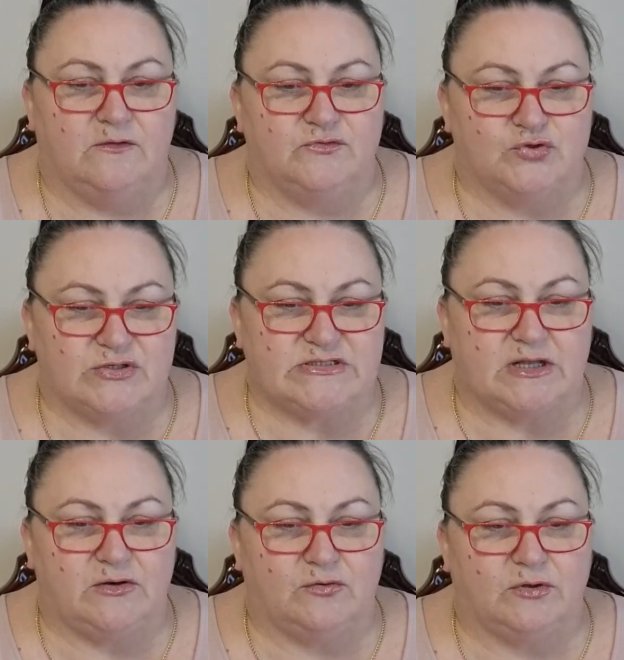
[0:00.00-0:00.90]
Все
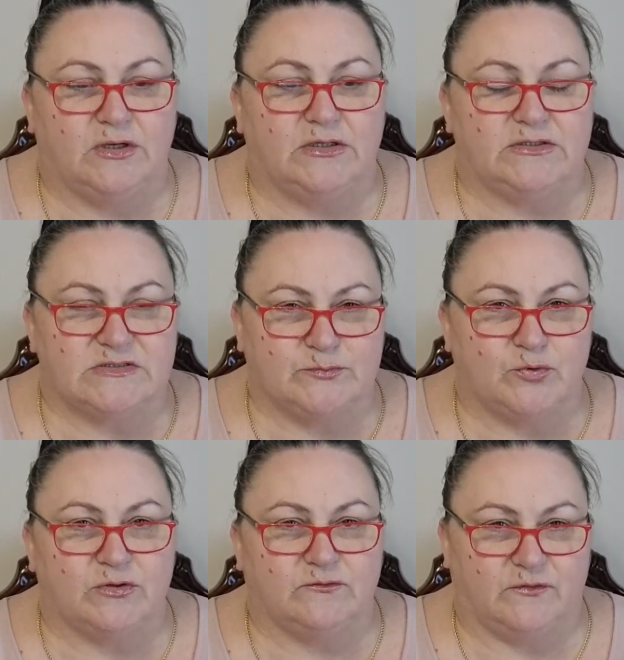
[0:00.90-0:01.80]
остальное – это
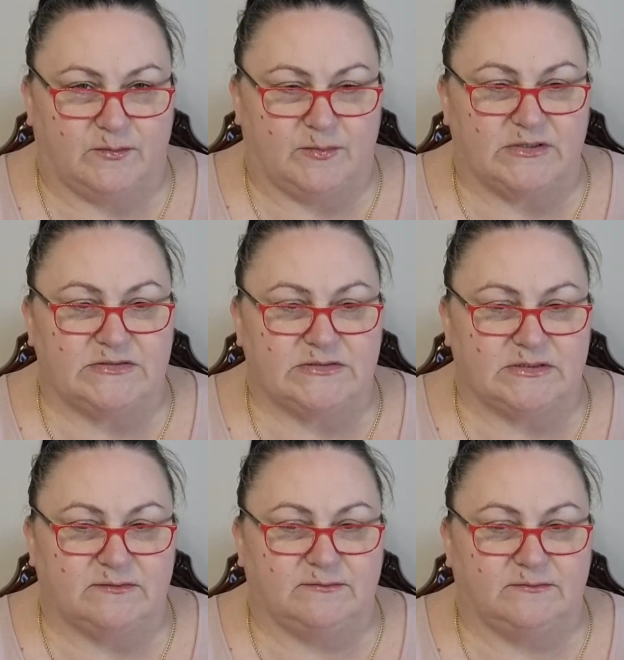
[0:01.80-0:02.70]
сбор
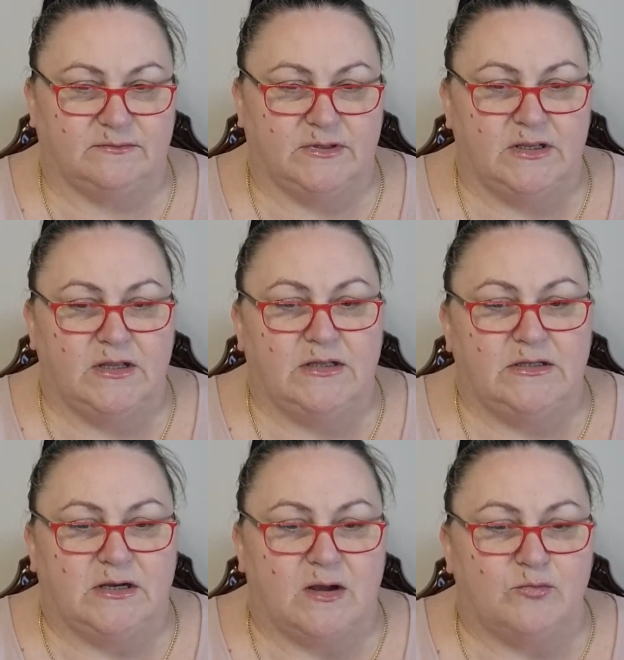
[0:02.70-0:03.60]
информации.
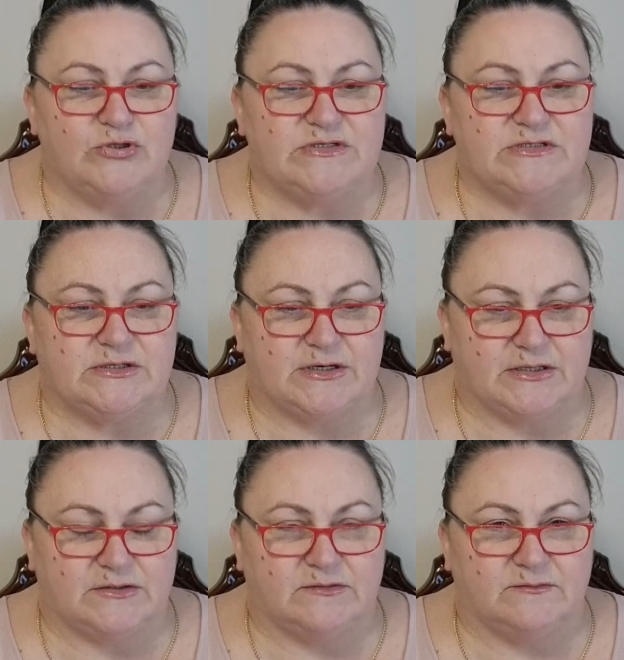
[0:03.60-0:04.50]
Никому не
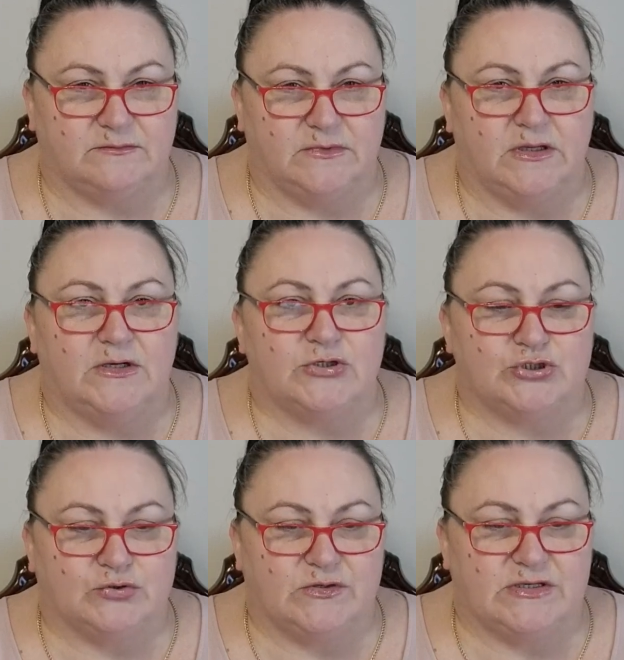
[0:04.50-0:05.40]
секрет,
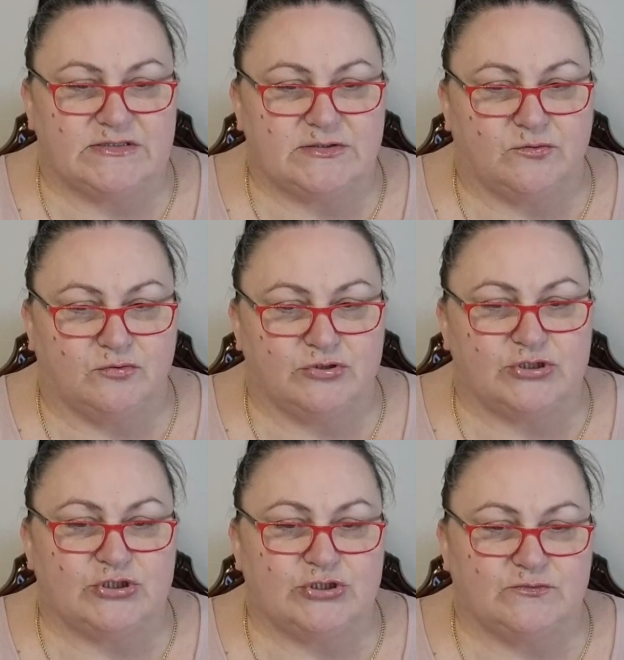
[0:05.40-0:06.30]
что если
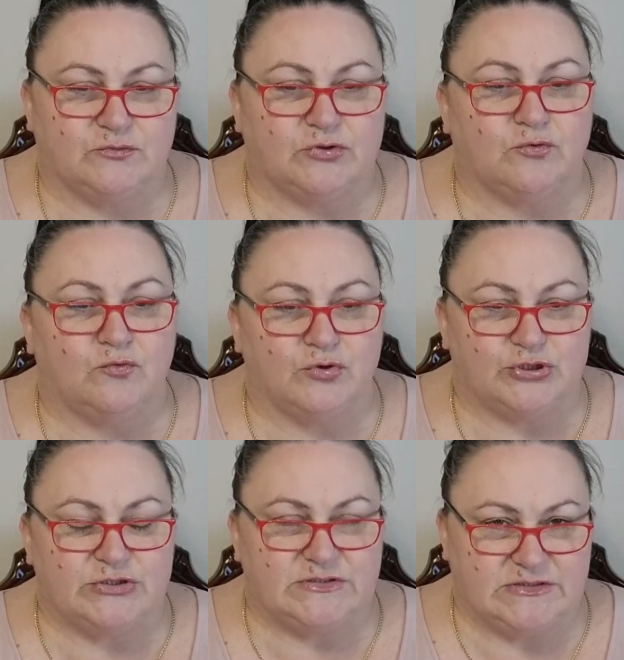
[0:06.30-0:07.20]
хочешь чего-то
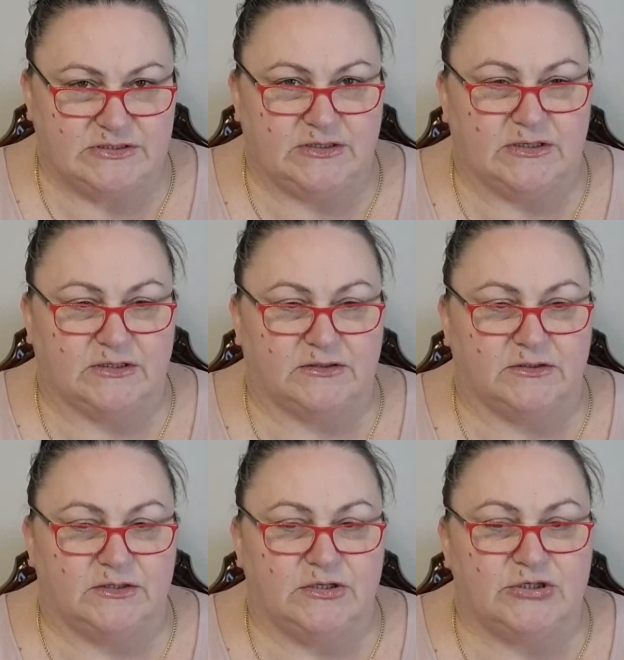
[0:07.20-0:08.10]
очень сильно
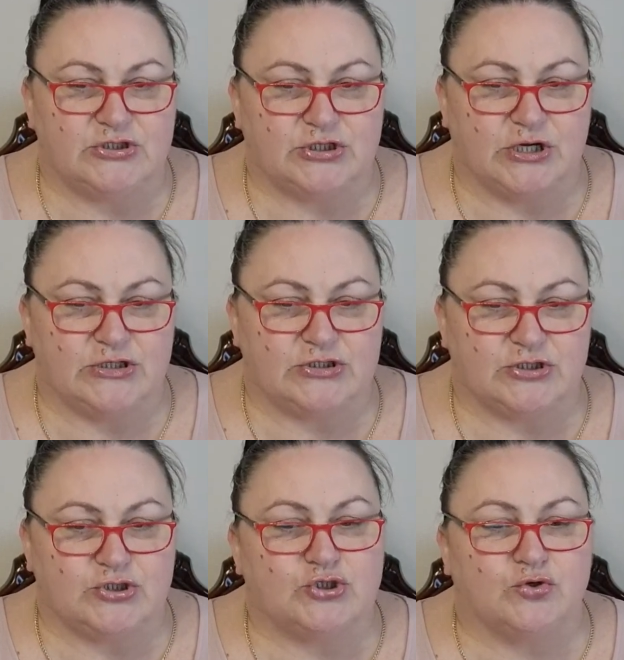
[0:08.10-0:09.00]
и
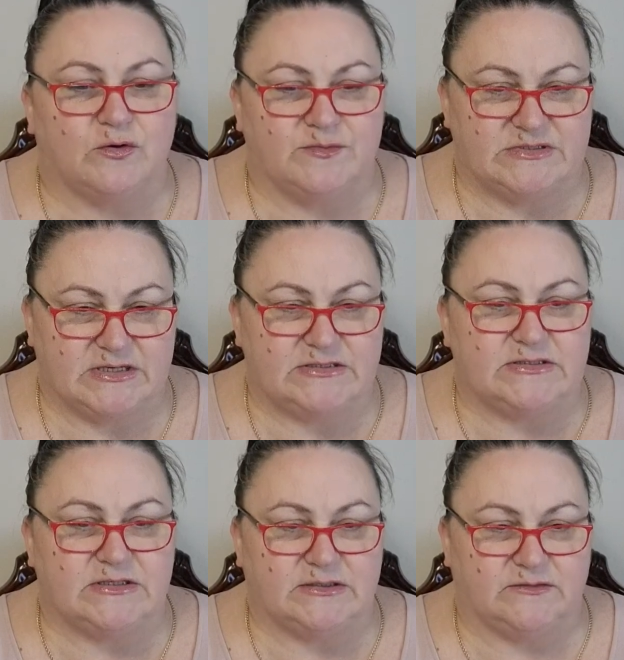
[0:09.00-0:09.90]
решаешь, что
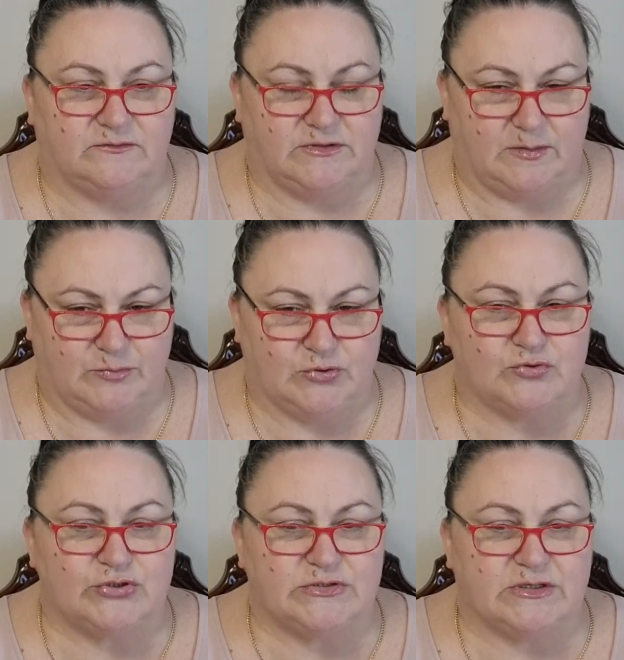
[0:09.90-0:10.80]
обязательно этого
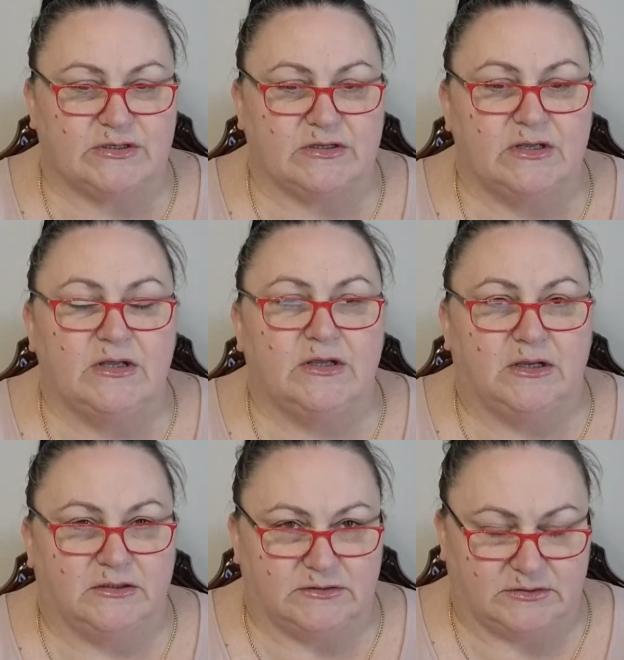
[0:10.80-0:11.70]
добьешься,
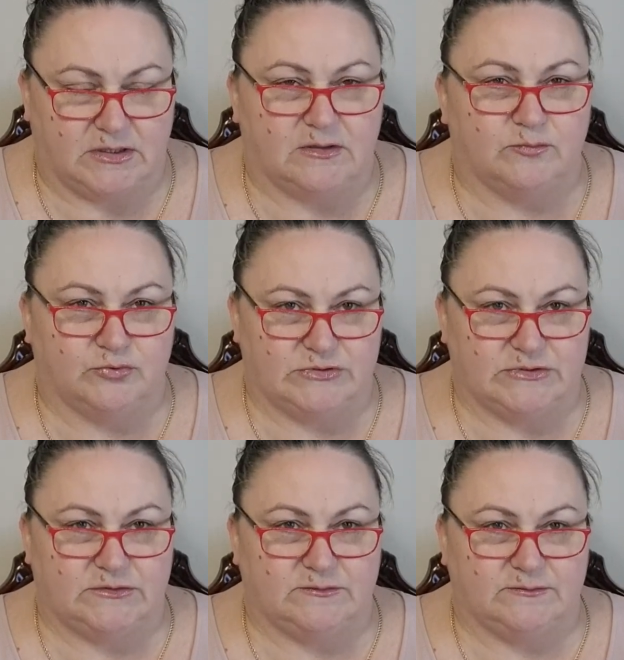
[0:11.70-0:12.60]
это так и
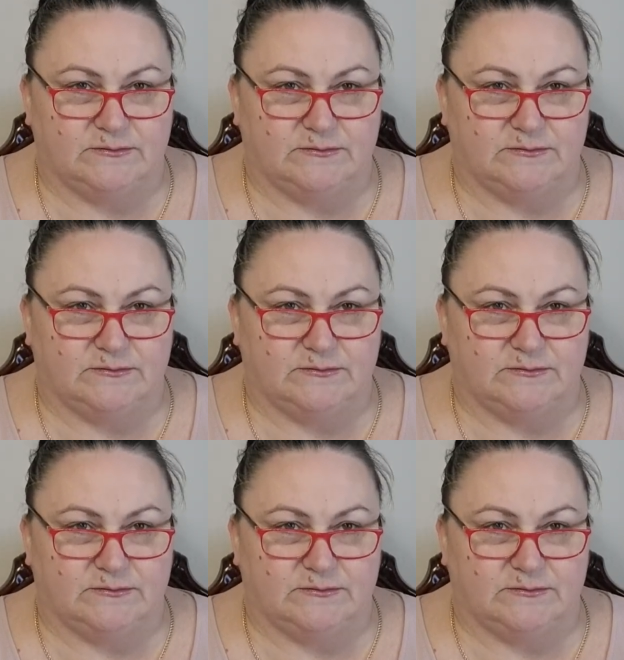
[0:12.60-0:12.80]
будет.